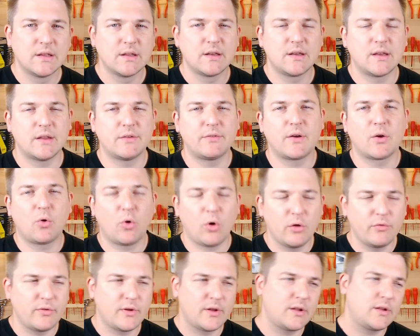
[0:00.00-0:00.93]
Der
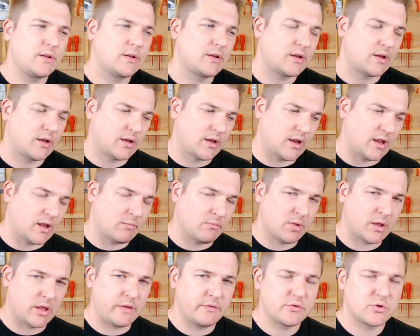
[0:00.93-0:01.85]
Verkäufer, der im
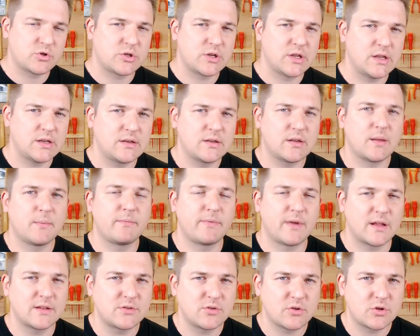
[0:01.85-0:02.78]
Brief steht, im
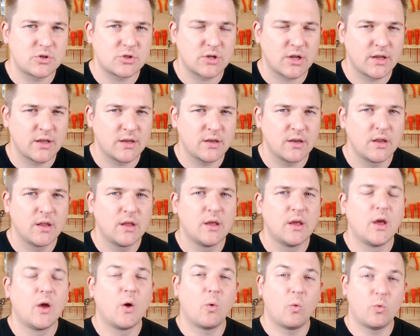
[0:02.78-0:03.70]
Fahrzeugschein
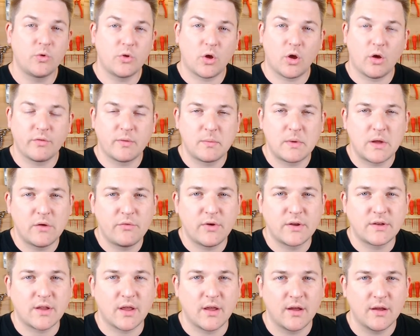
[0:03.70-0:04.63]
und auch auf dem
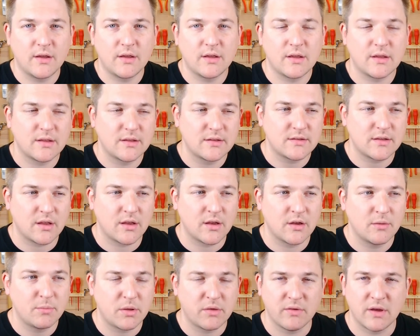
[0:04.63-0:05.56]
Kaufvertrag, ist
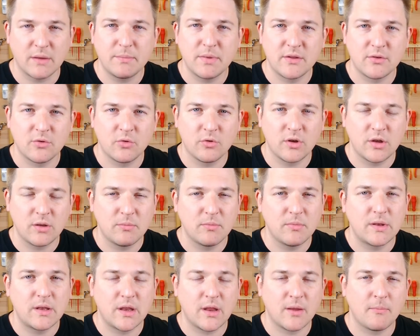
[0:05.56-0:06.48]
eine Privatperson, die
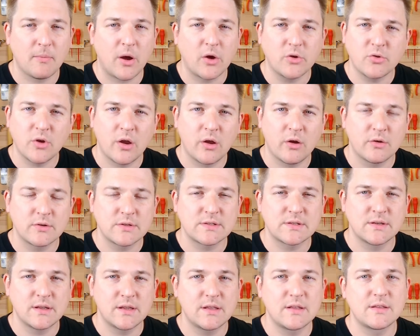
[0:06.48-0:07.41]
mit dem
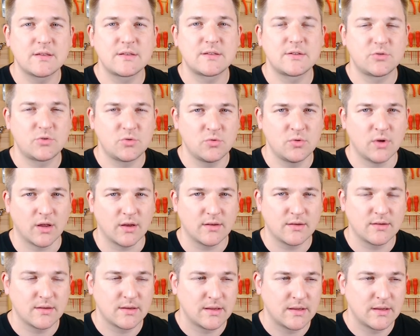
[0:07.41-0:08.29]
Autohaus nichts zu tun hat.